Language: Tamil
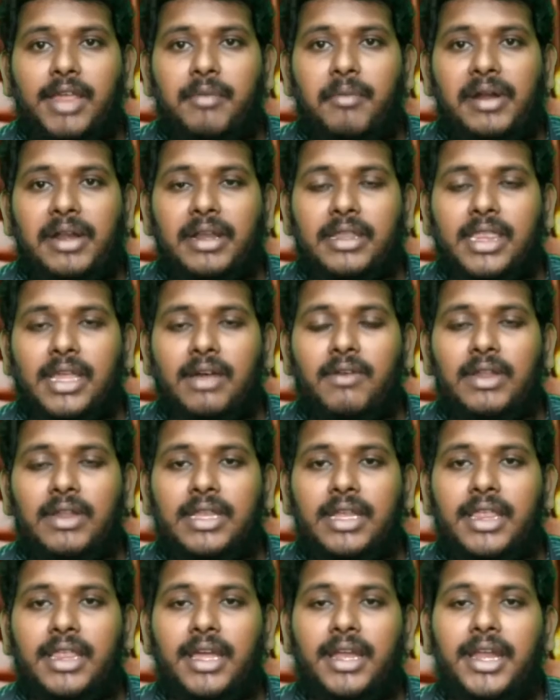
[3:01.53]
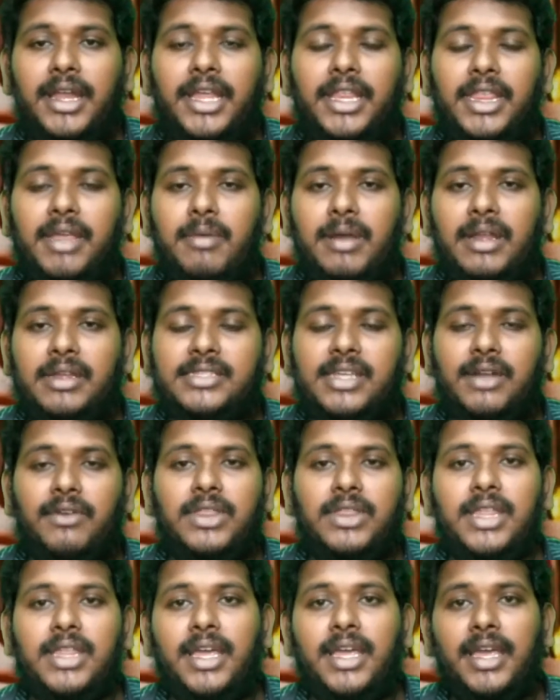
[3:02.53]
நீதிமன்றத்துக்கு வந்தது நீதிபதர்
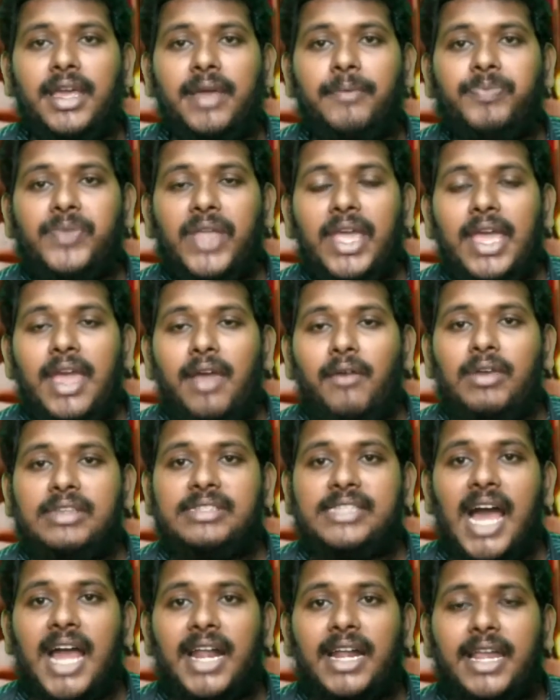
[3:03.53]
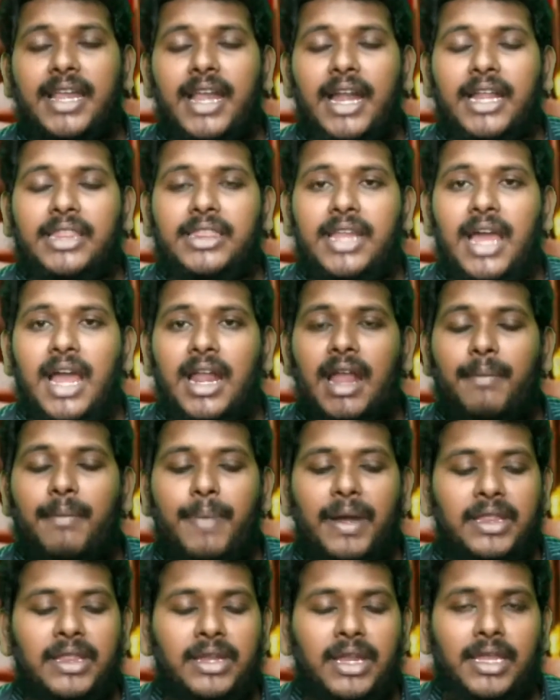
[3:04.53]
வந்து விசாரணை நடத்தினார்
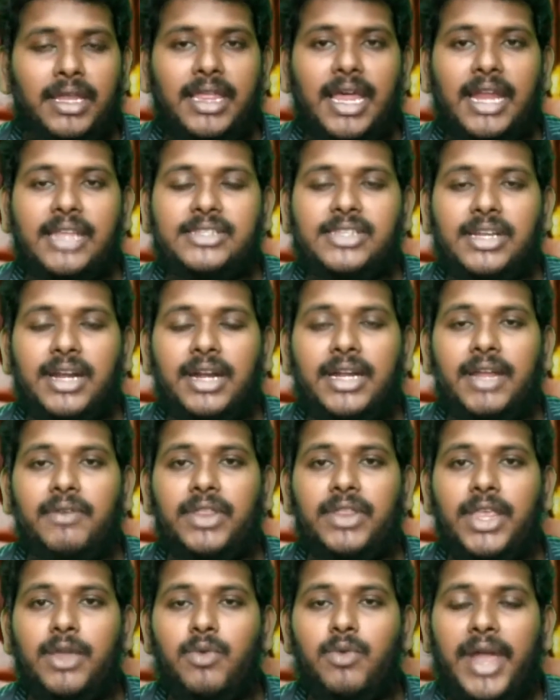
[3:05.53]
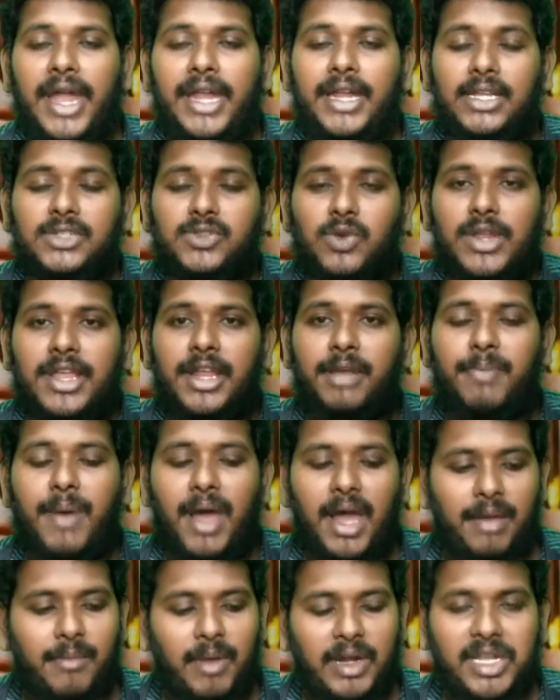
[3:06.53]
அப்ப அந்த நீதியரசர் கிட்ட வந்து இவங்க என்ன
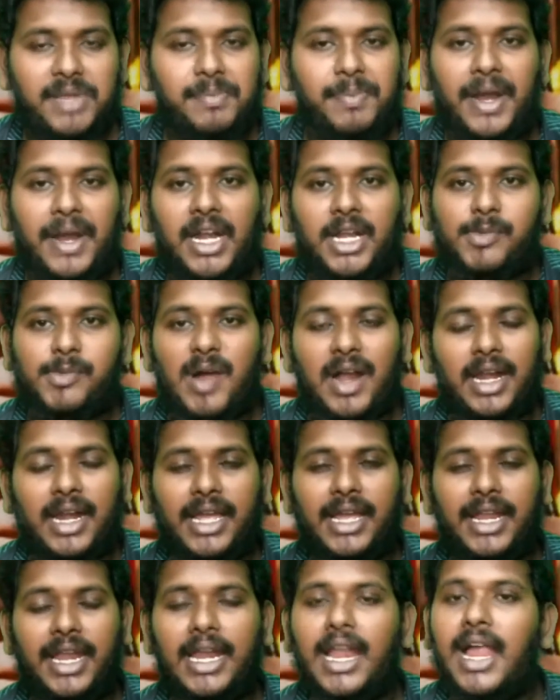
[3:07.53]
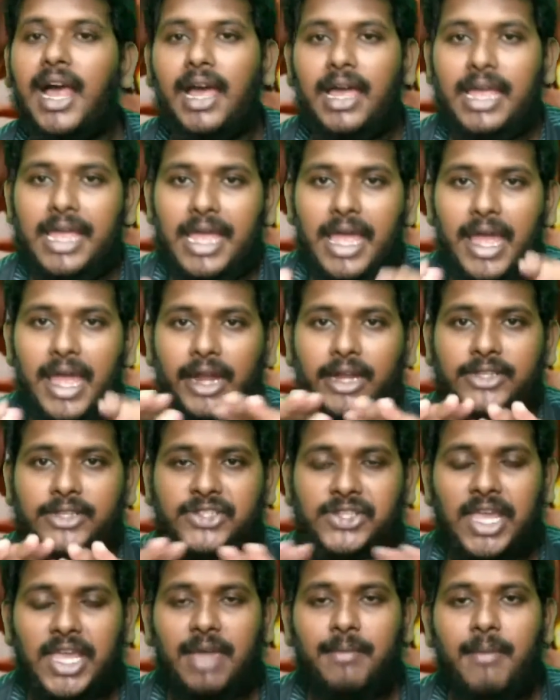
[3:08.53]
சொல்லியிருப்பாங்க மன்னிப்பு கேட்டிருப்பாங்கன்னு நினைக்கிறீங்களா
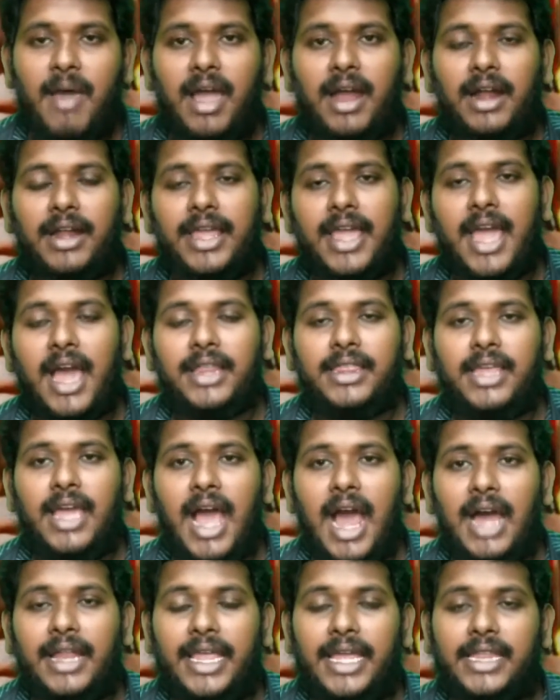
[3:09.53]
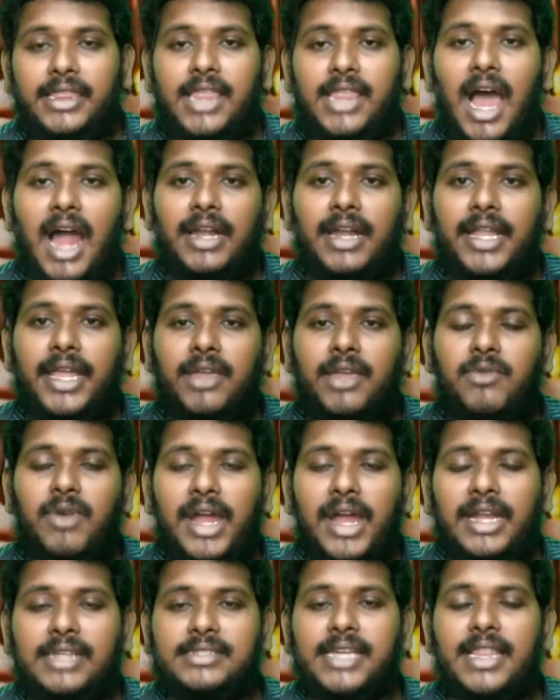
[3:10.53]
நிச்சயமா கிடையாது அதை தாண்டி
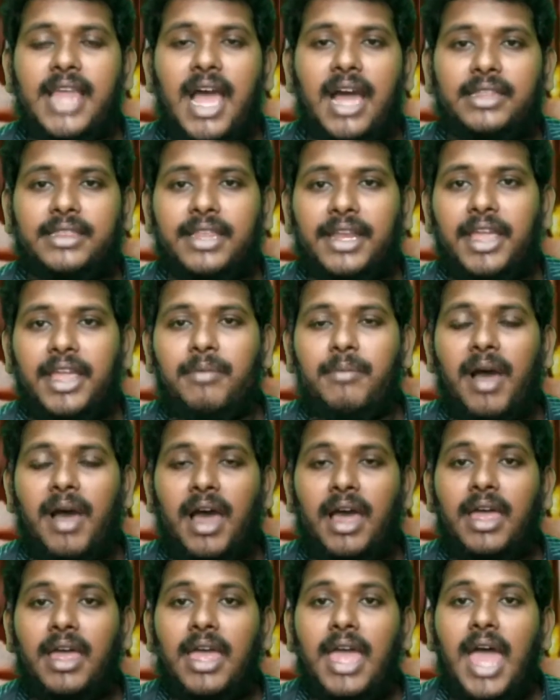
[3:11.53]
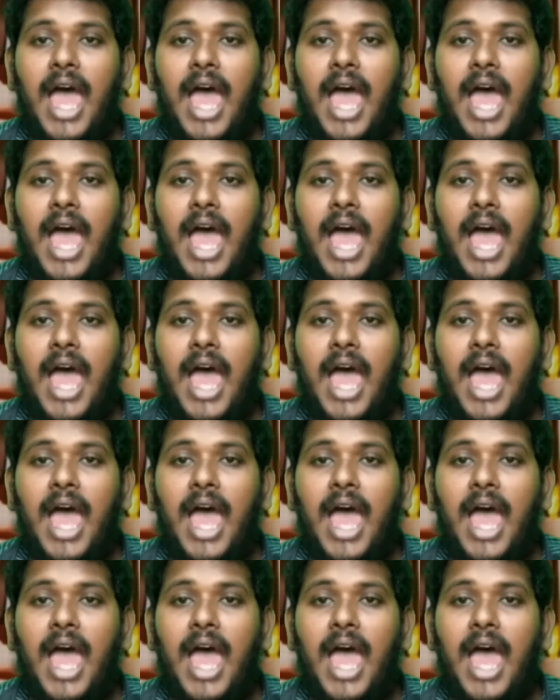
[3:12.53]
இவங்க என்ன செய்தாங்க தெரியுமா